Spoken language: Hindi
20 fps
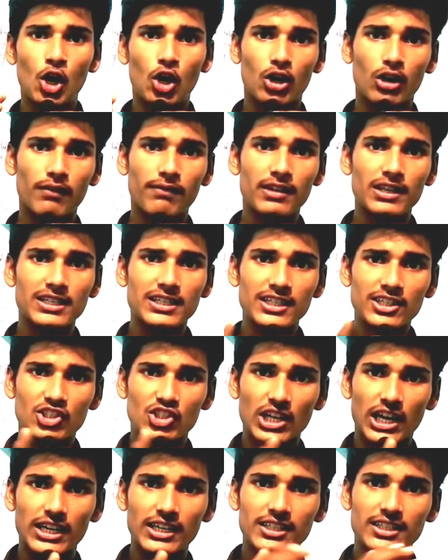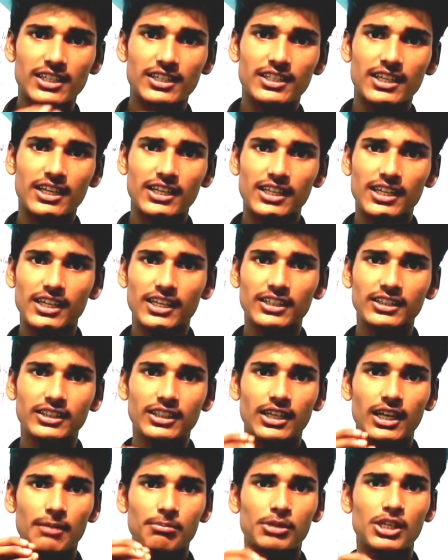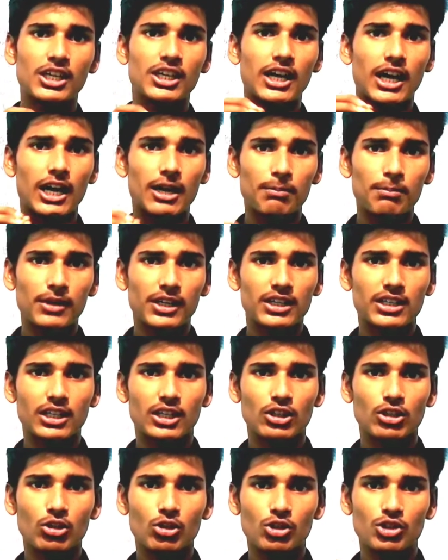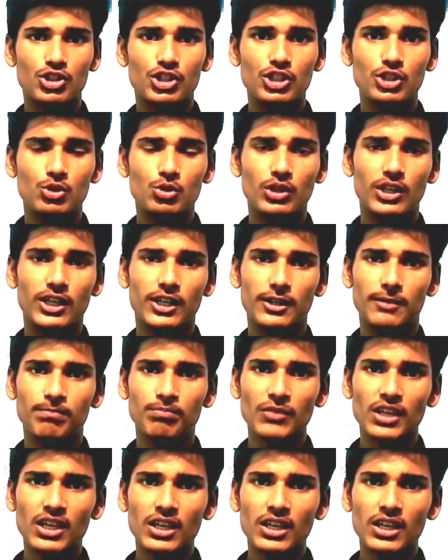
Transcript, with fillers: और ऑब्वियसली चालीस हज़ार के अंदर आपकी कारपेट टेक्नोलॉजी जो है